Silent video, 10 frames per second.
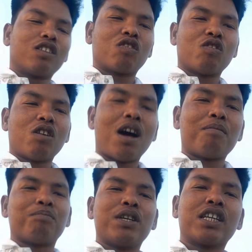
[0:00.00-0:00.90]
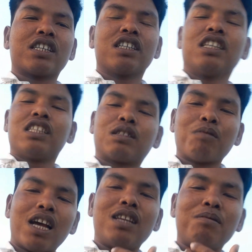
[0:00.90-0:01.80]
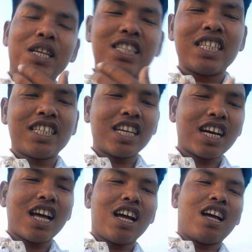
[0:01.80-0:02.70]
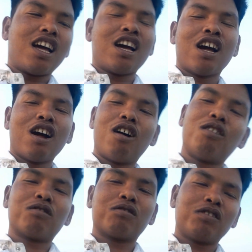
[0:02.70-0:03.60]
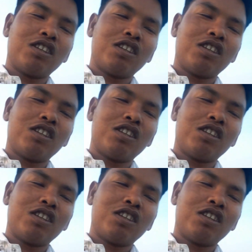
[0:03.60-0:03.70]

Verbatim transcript: तो आप एक स्माइली भेज दीजिएगा और